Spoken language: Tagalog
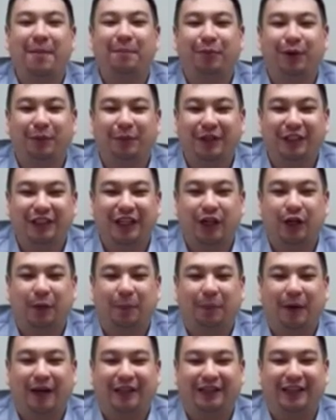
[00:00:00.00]
ang
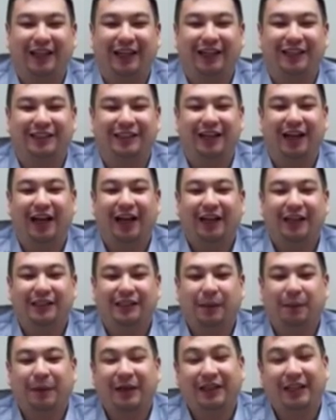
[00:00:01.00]
probinsyano party list
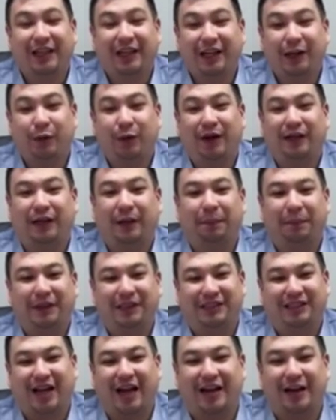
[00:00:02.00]
sa pagdiriwang ng
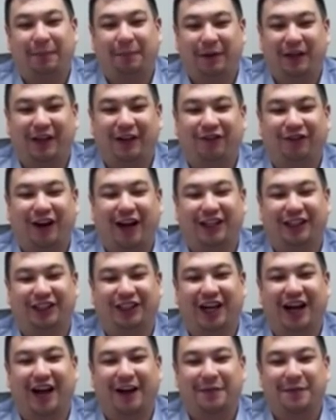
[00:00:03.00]
pista ng Piña
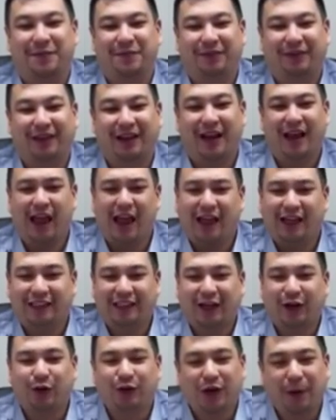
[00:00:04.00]
Francia.
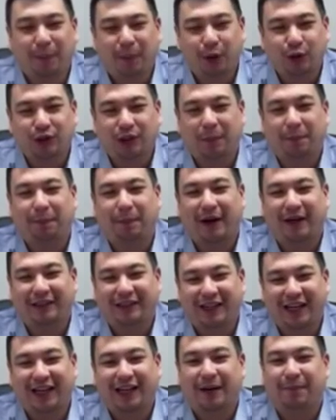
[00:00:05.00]
Sarok na po sa
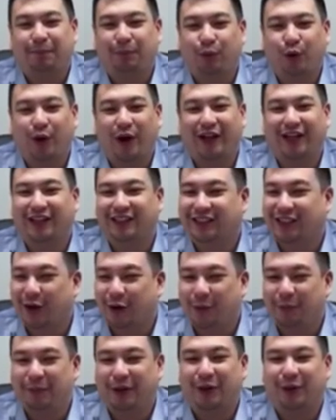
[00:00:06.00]
parte ng buhay kang
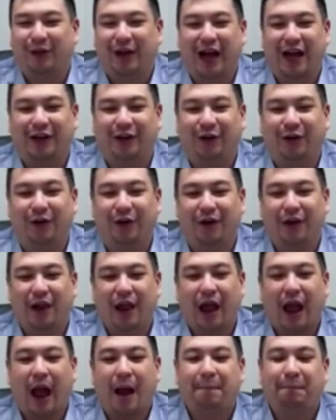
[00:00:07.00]
sarong Bicolano,
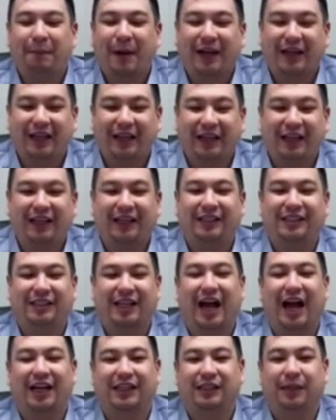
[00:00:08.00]
ang
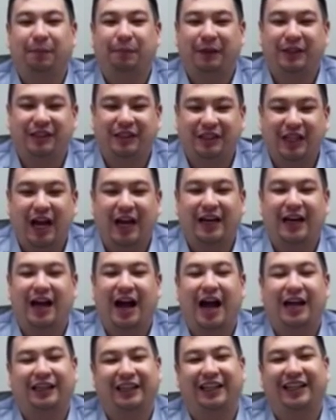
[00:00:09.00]
pakikiisa sa pista ng
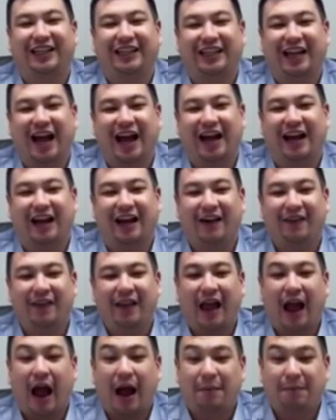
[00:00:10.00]
ating ina,
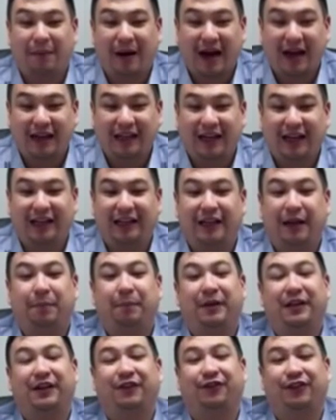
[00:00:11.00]
ang mahal na inang
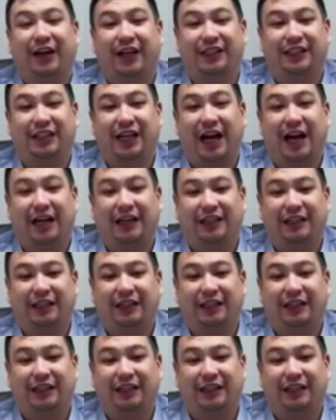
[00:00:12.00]
Piña Francia.